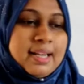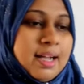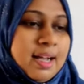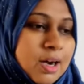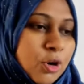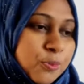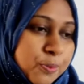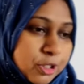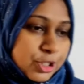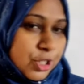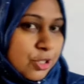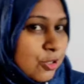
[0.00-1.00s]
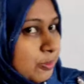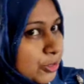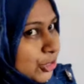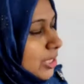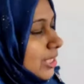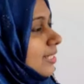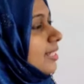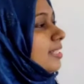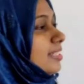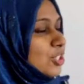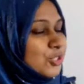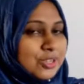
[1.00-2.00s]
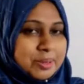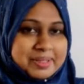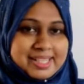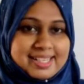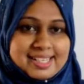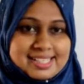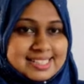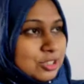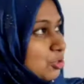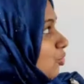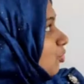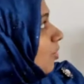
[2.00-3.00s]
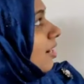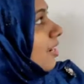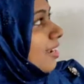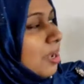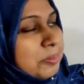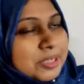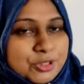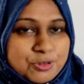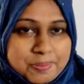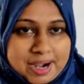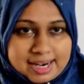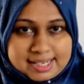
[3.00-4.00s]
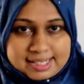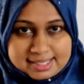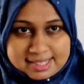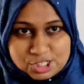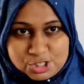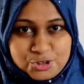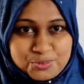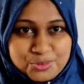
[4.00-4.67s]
উপসর্গ বিষয়টা কি যেহেতু আমি ইংলিশটা শুরু করার আগে আমি একটু বাংলাটা টাচ করব কেন